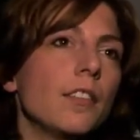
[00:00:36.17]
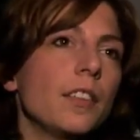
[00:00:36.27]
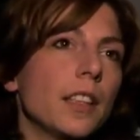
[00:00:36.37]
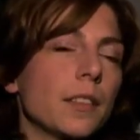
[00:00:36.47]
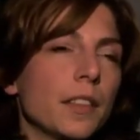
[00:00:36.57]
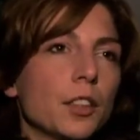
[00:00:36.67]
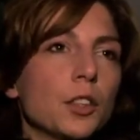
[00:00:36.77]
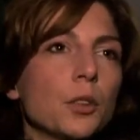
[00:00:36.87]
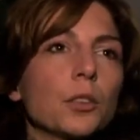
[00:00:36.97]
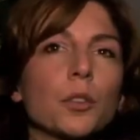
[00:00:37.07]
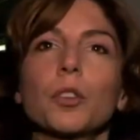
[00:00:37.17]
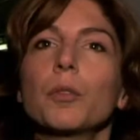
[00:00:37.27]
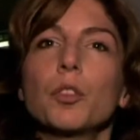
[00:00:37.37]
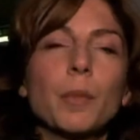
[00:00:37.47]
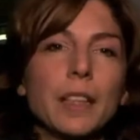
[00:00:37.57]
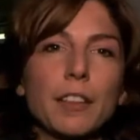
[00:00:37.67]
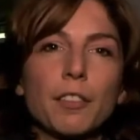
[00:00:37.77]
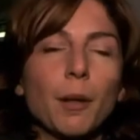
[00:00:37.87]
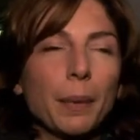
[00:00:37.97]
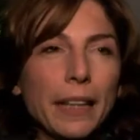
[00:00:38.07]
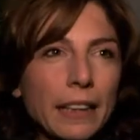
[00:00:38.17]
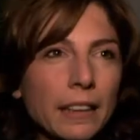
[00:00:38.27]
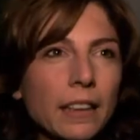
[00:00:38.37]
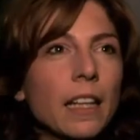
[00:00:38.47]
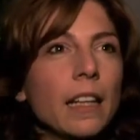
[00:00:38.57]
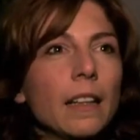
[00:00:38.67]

24 Stunden rund um die Uhr mit dir verbringen.